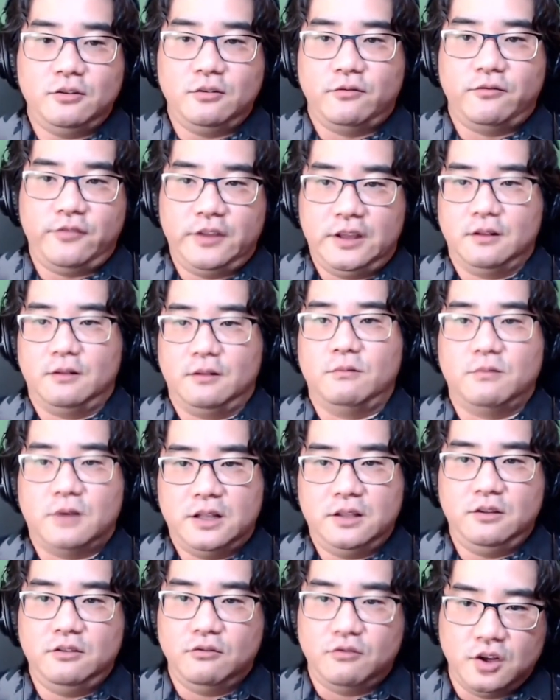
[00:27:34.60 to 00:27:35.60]
お互い尊
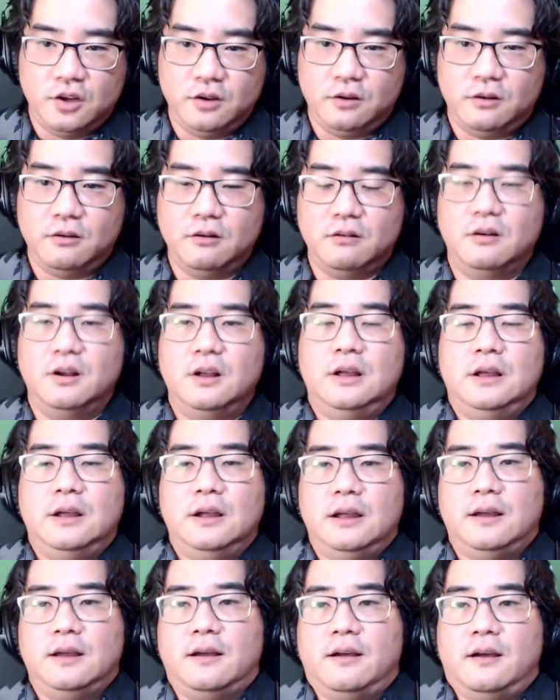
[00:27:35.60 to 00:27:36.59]
敬を持っ
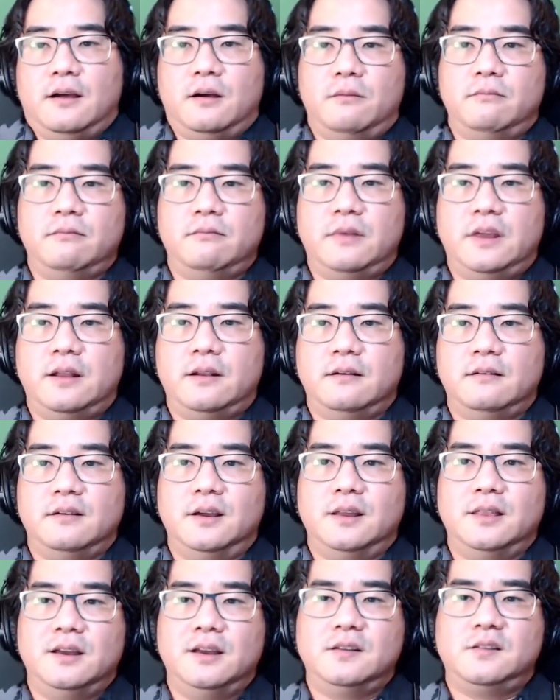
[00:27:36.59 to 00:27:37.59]
て、えー、
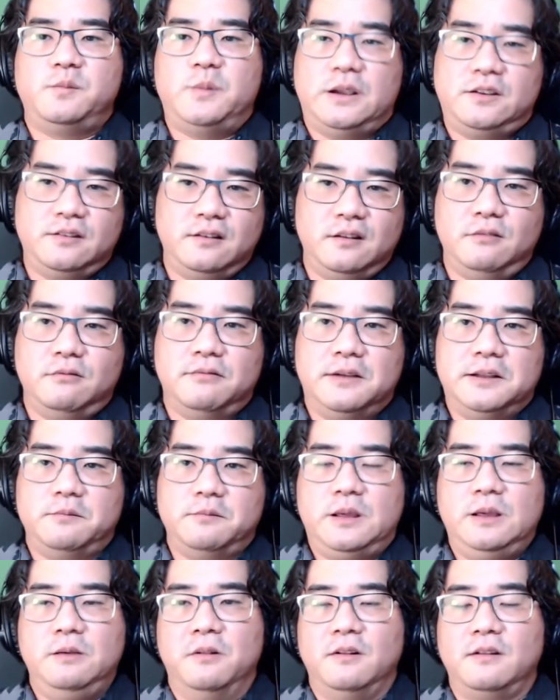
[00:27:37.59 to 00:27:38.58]
で自分がどうそういう
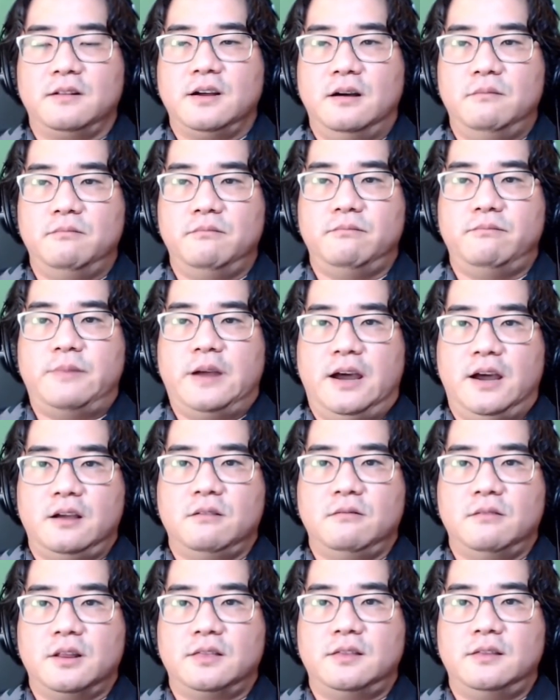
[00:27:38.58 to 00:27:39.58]
ふうに考えるかってい
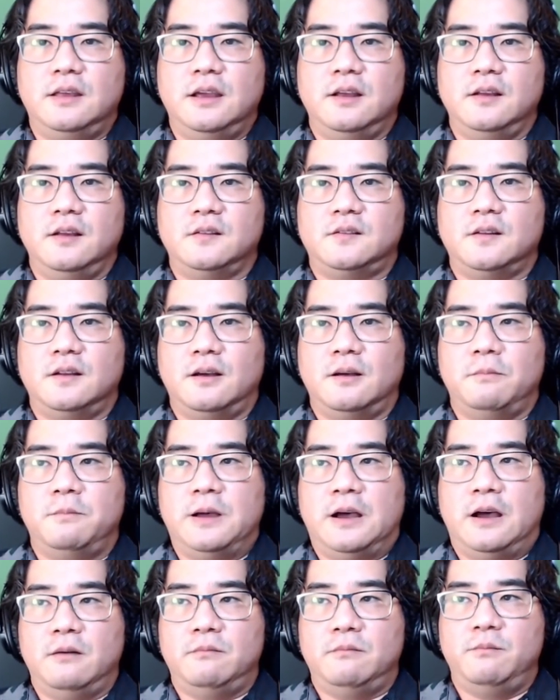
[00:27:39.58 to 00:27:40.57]
うのをことを
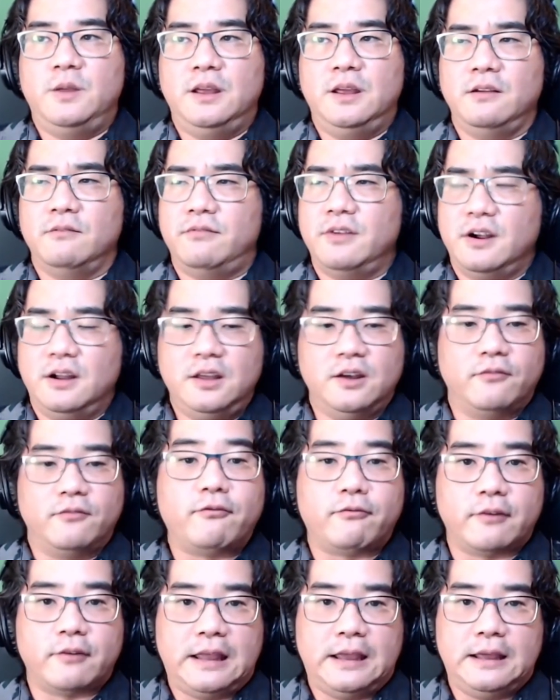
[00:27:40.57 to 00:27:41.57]
シェアする
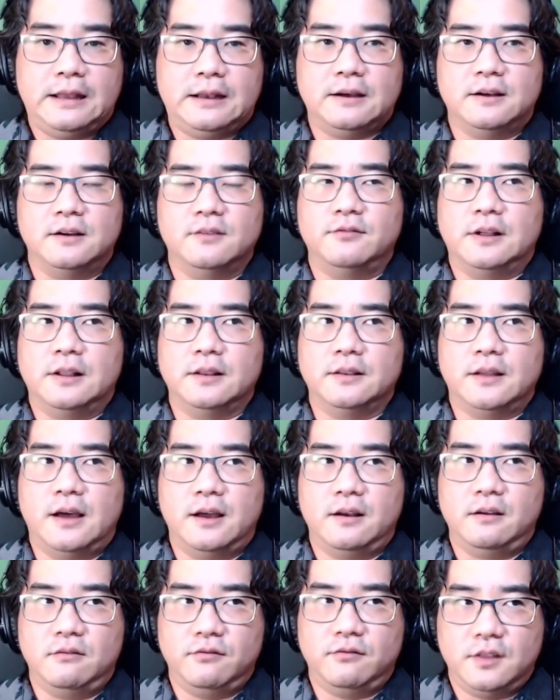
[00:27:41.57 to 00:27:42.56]
と
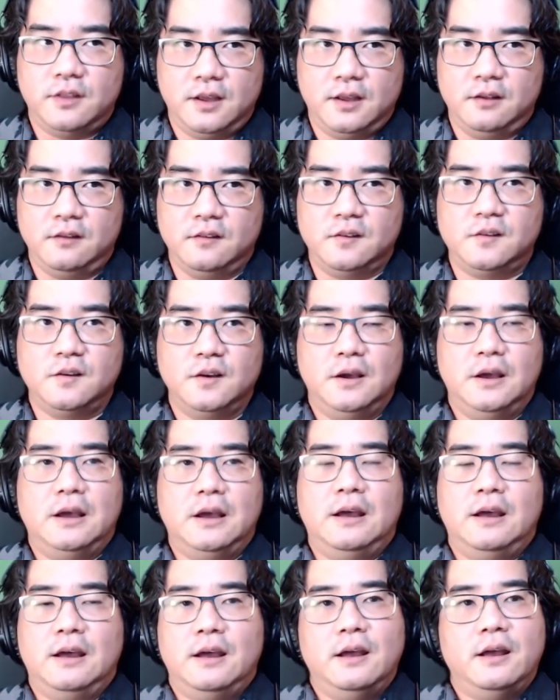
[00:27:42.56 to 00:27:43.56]
あ意
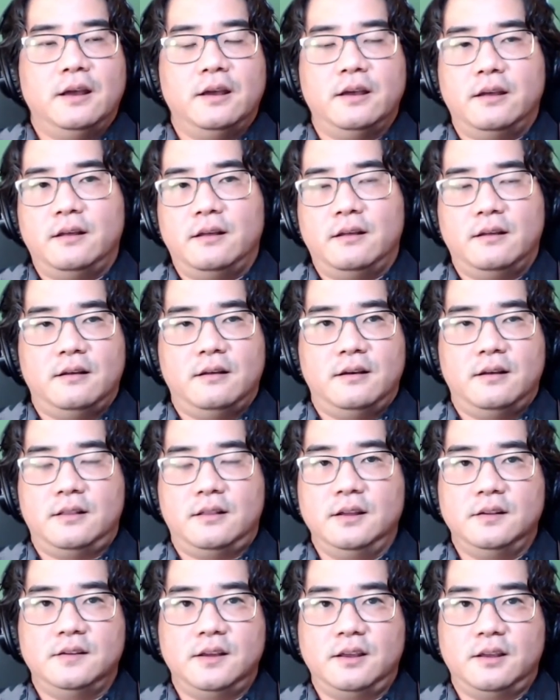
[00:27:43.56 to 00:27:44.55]
外とうまくこういっ
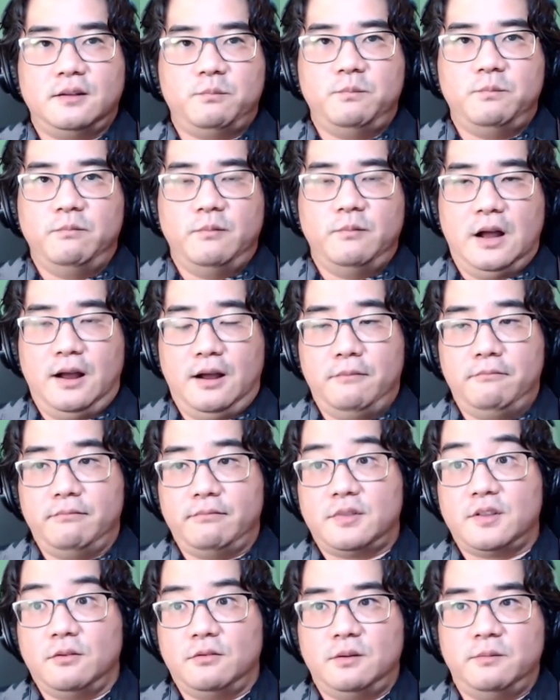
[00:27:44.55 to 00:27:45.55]
た難しい
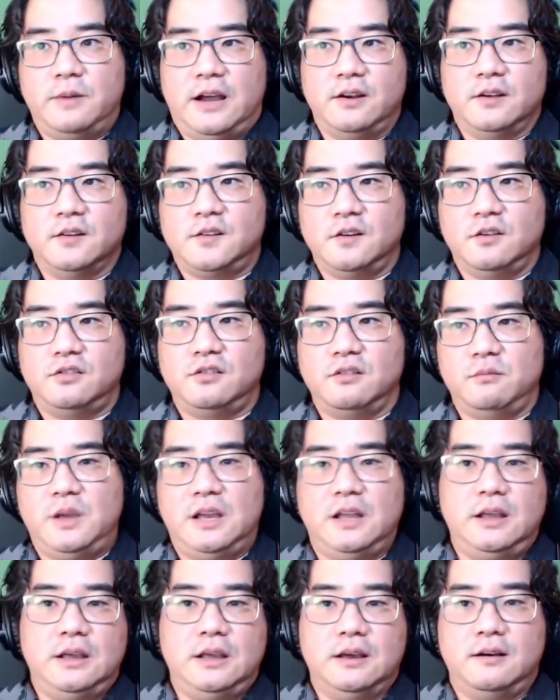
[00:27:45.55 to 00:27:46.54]

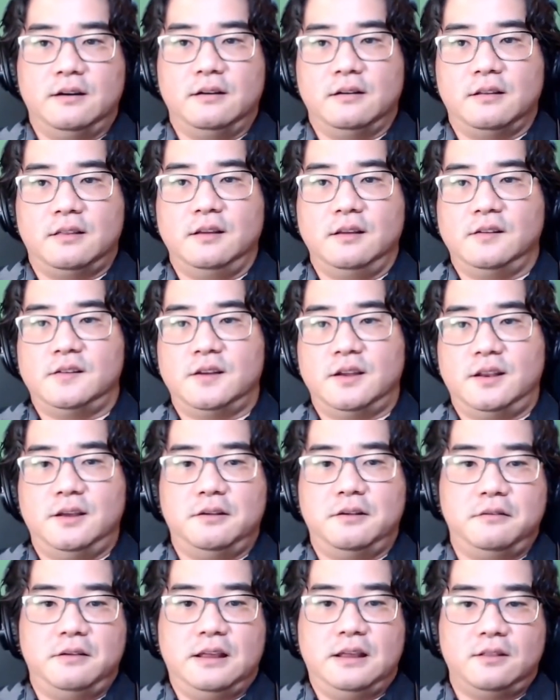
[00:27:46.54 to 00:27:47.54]
チャレンジの
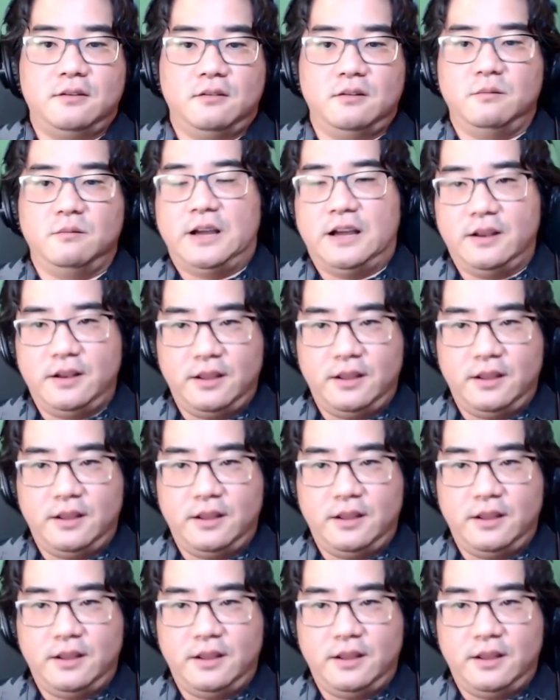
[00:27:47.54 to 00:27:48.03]
か、えー、